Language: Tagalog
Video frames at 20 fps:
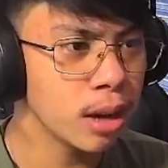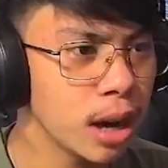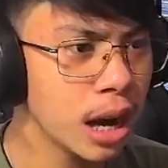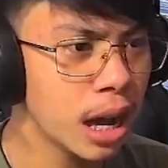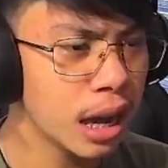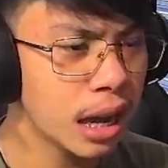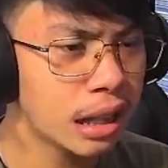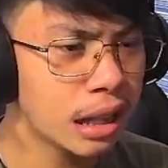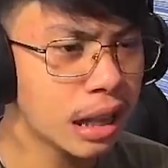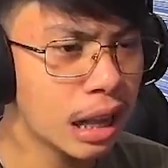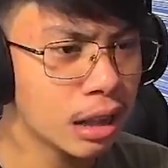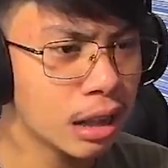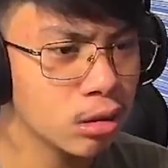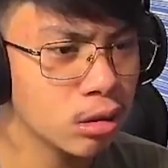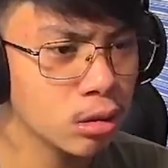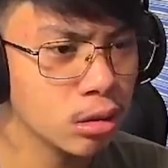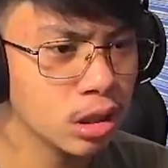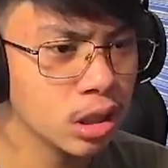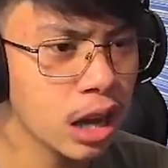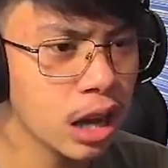Baka nga
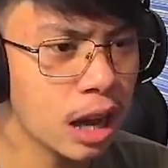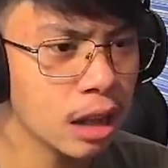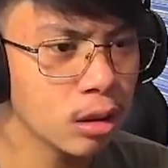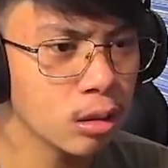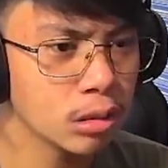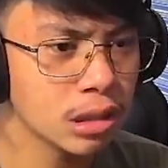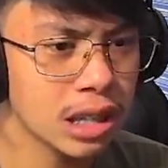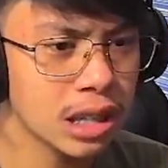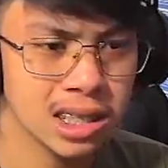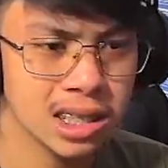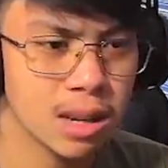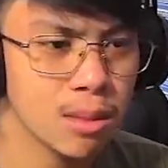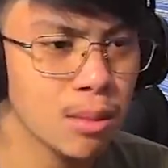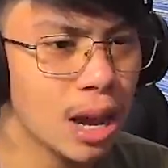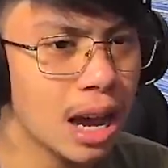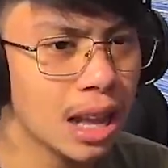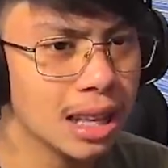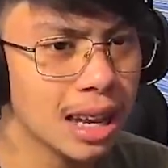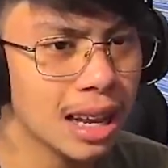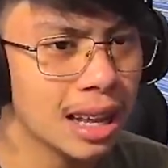nandun siya, no?
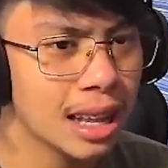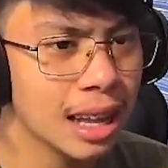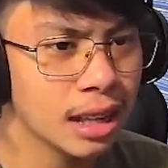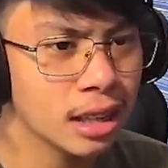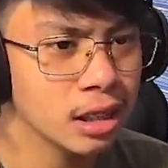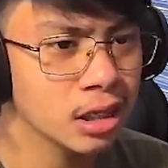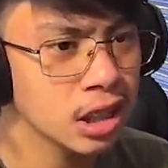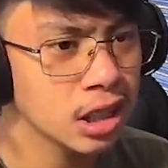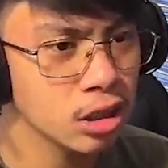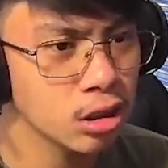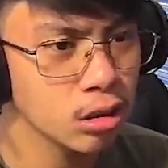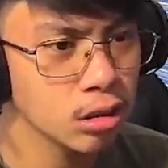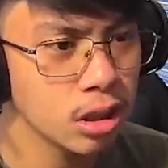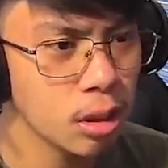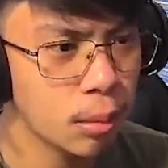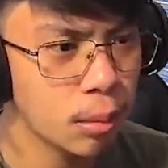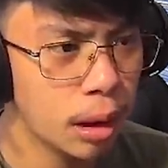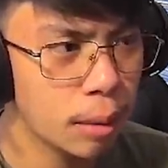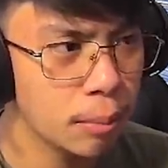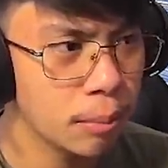Sasamahan nga natin siya dun
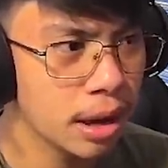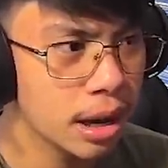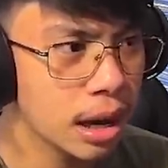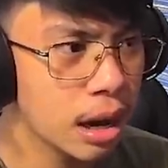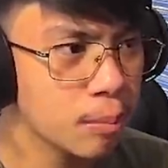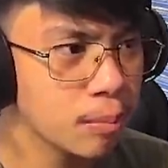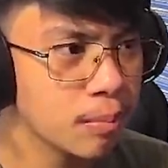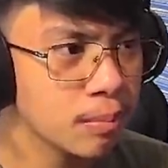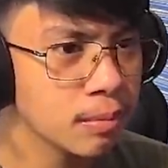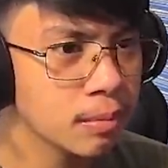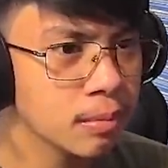sa Bebecraft.